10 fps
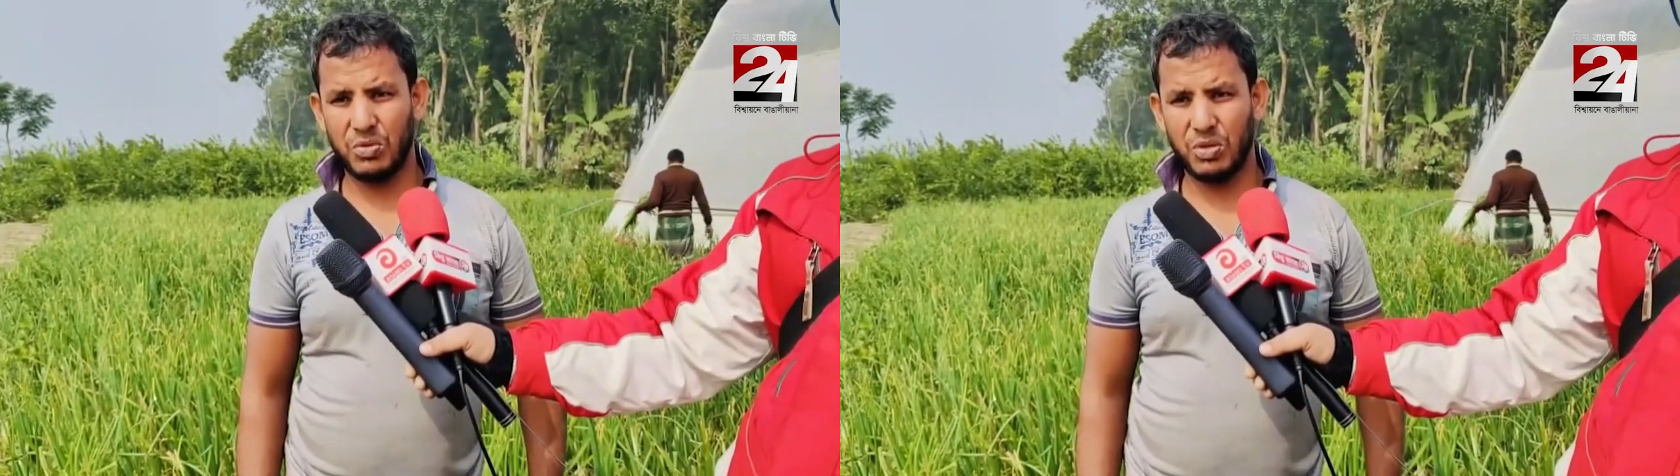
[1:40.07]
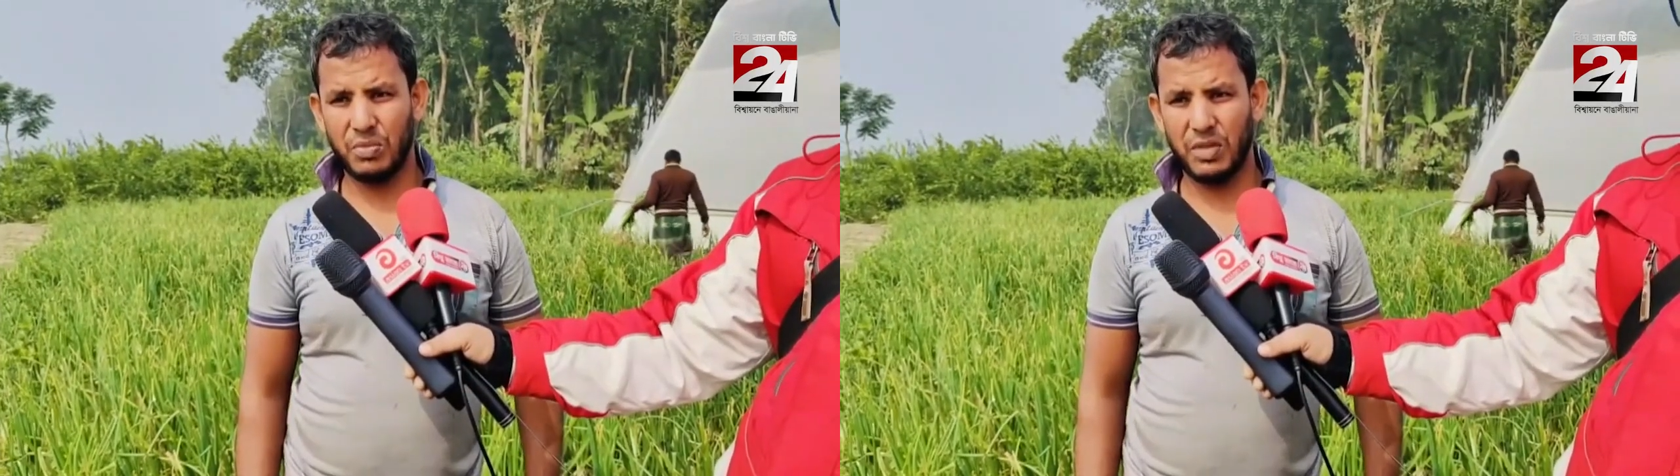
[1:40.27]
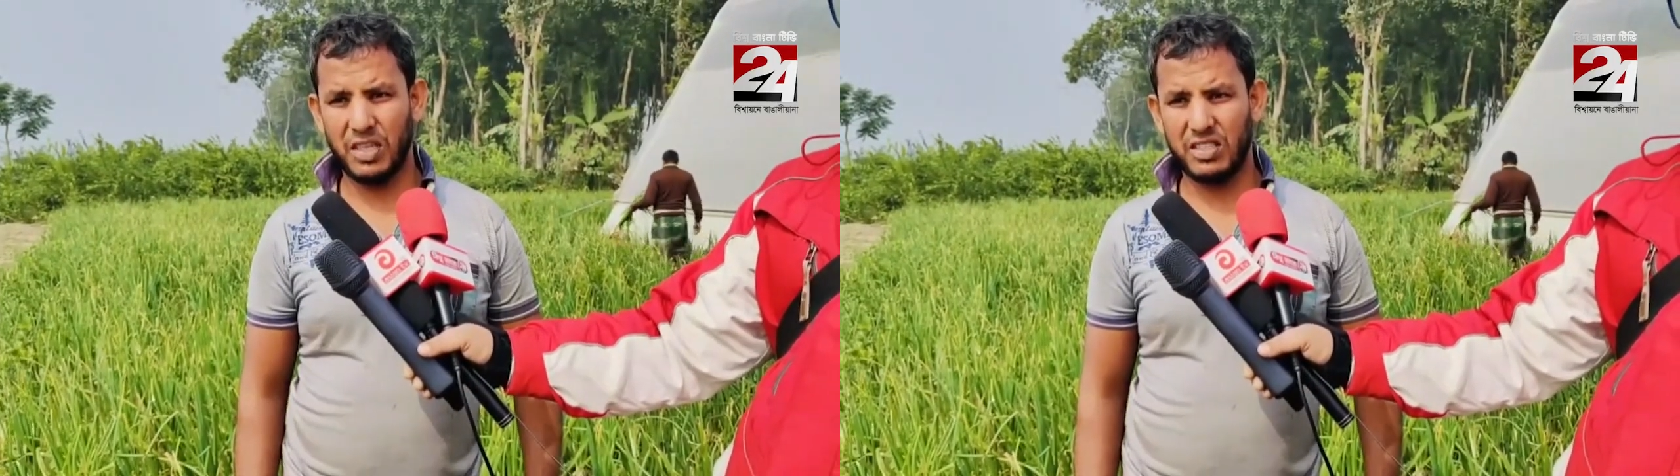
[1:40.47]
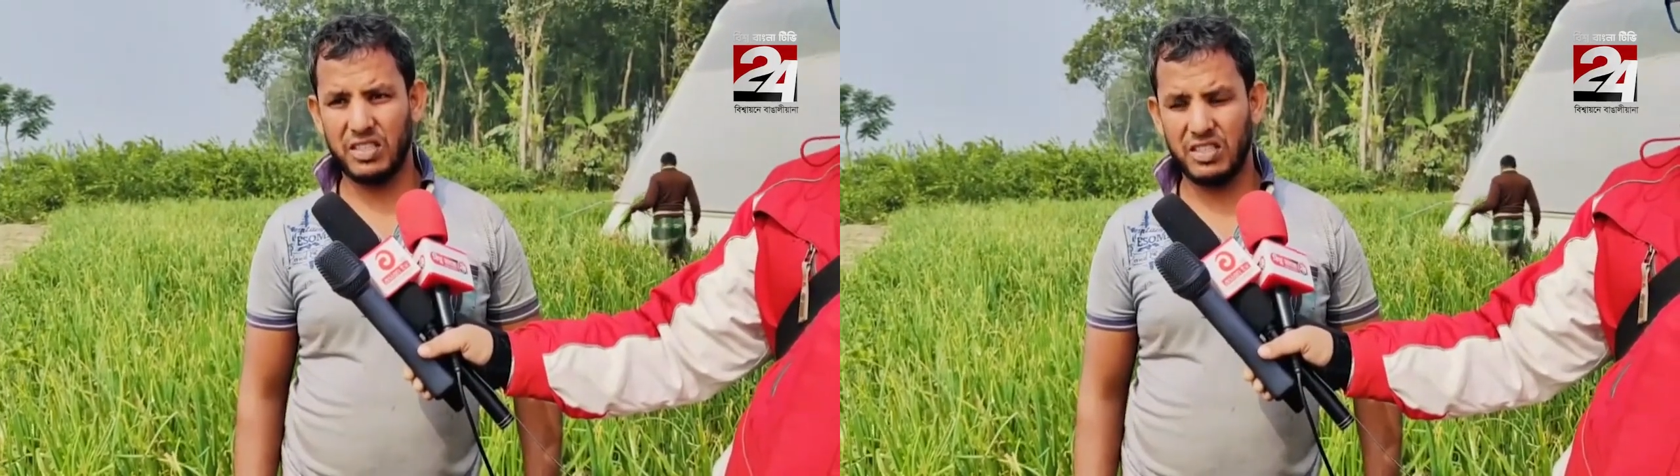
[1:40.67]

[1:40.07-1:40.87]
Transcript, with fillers: সুন্দর পেঁয়াজ